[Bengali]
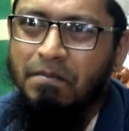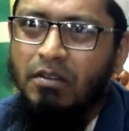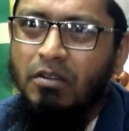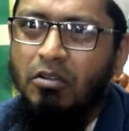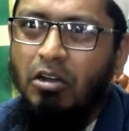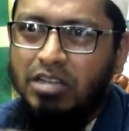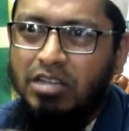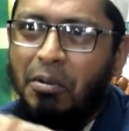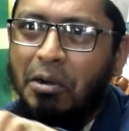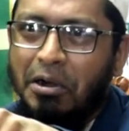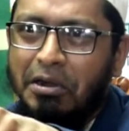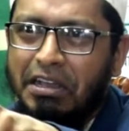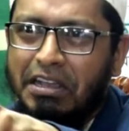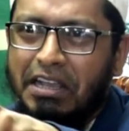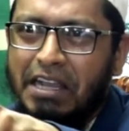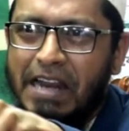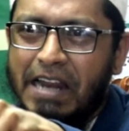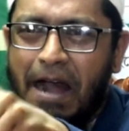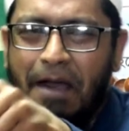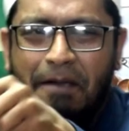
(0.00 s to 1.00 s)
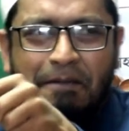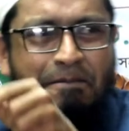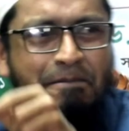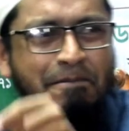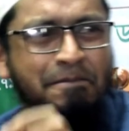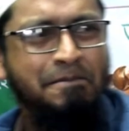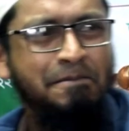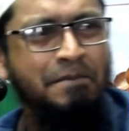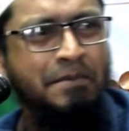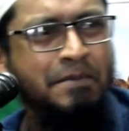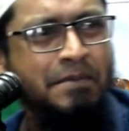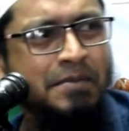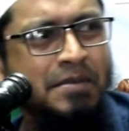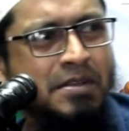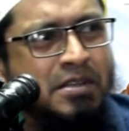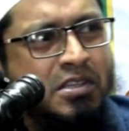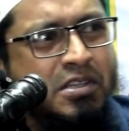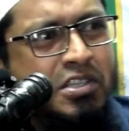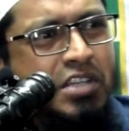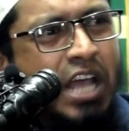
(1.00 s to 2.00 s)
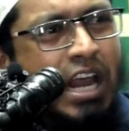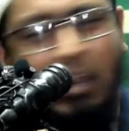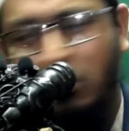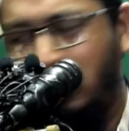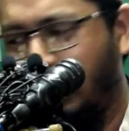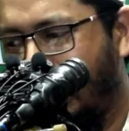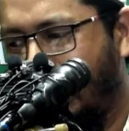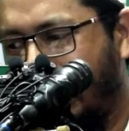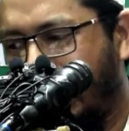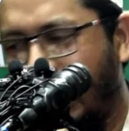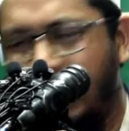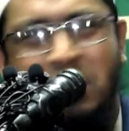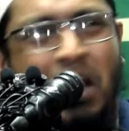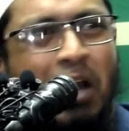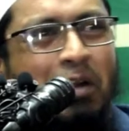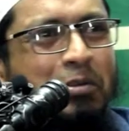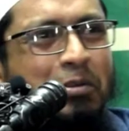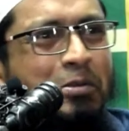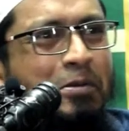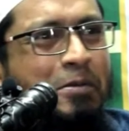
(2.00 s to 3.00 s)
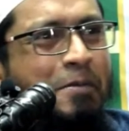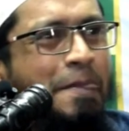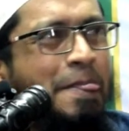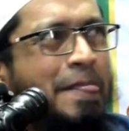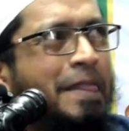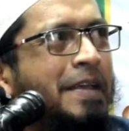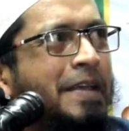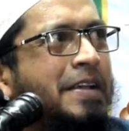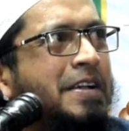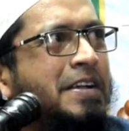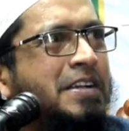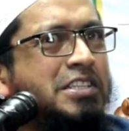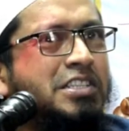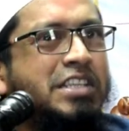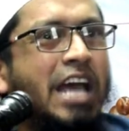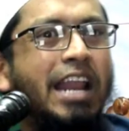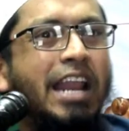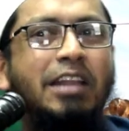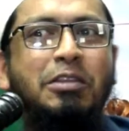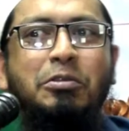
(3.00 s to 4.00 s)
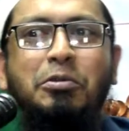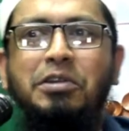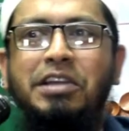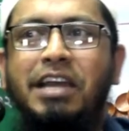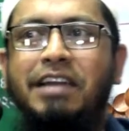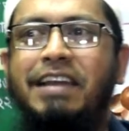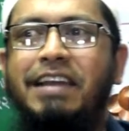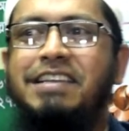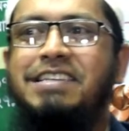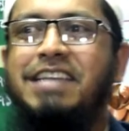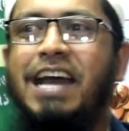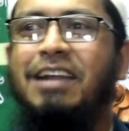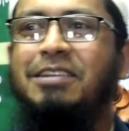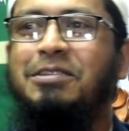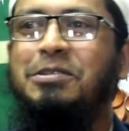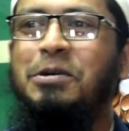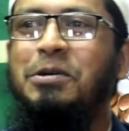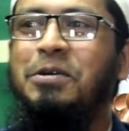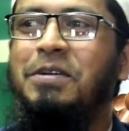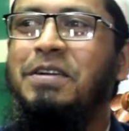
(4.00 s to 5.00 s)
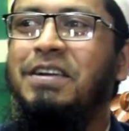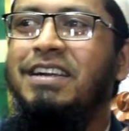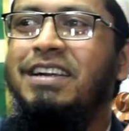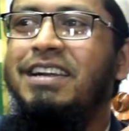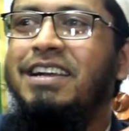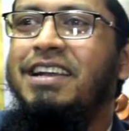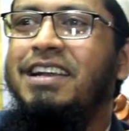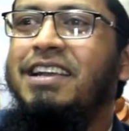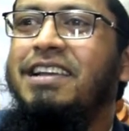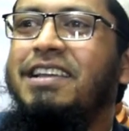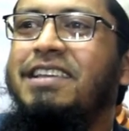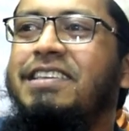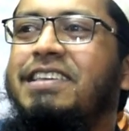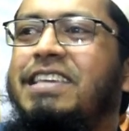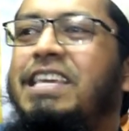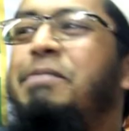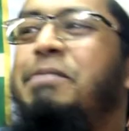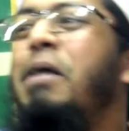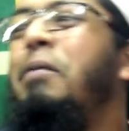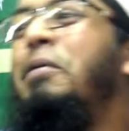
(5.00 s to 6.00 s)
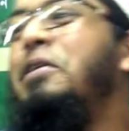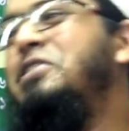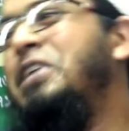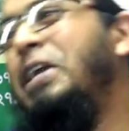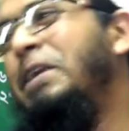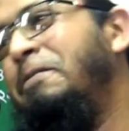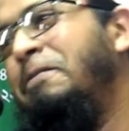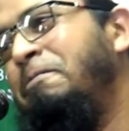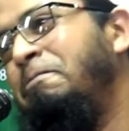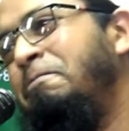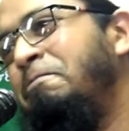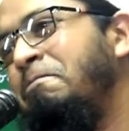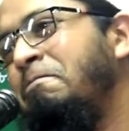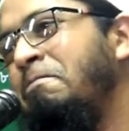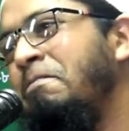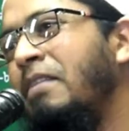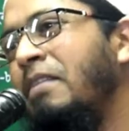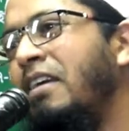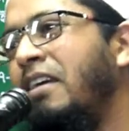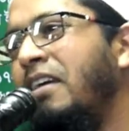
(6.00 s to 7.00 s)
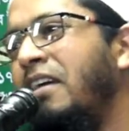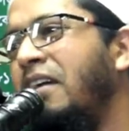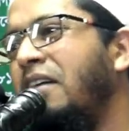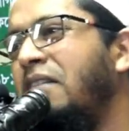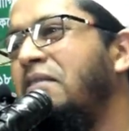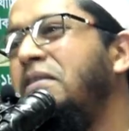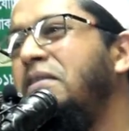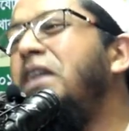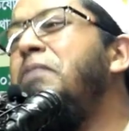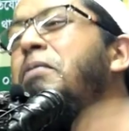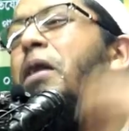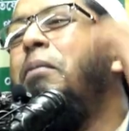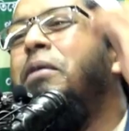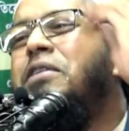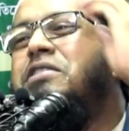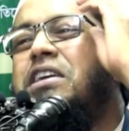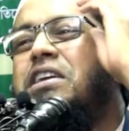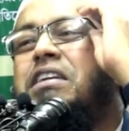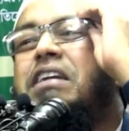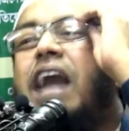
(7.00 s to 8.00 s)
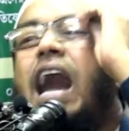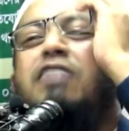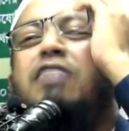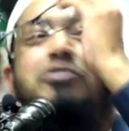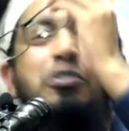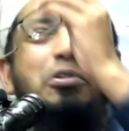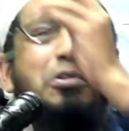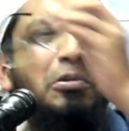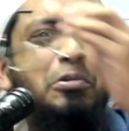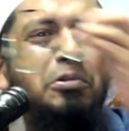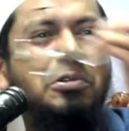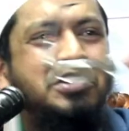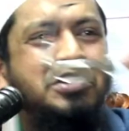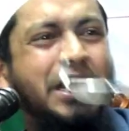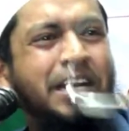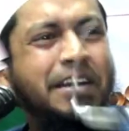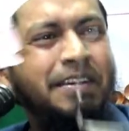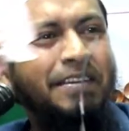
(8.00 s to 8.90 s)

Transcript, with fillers: কথা বলে ঠিক কিনা সারা দুনিয়াটাই স্বার্থ সারা দুনিয়াটাই স্বার্থ কি ভেবেছেন কি ভেবেছেন কার জন্য করছেন